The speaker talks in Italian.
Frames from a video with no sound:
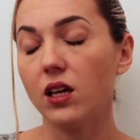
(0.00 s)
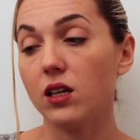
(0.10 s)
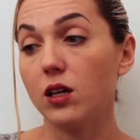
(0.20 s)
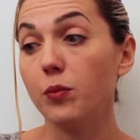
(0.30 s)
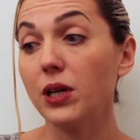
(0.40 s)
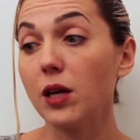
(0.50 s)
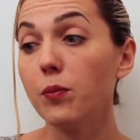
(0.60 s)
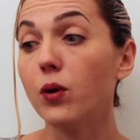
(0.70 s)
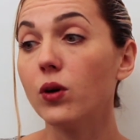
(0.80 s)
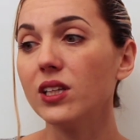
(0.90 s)
eh, perché
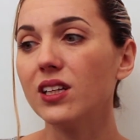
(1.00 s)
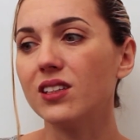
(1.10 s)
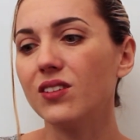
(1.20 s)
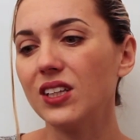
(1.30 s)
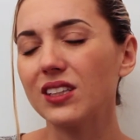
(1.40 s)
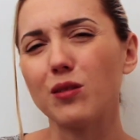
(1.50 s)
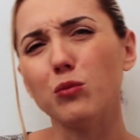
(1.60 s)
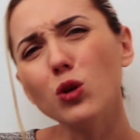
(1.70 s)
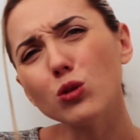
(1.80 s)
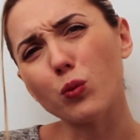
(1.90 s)
poi diventa
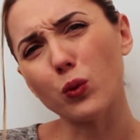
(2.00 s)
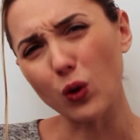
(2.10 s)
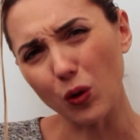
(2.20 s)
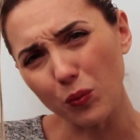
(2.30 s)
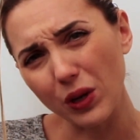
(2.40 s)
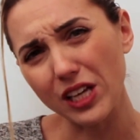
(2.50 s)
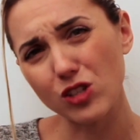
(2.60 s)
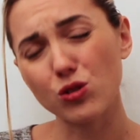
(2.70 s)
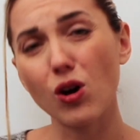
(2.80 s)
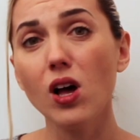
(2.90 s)
molto più
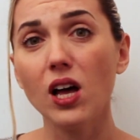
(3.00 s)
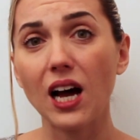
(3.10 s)
complesso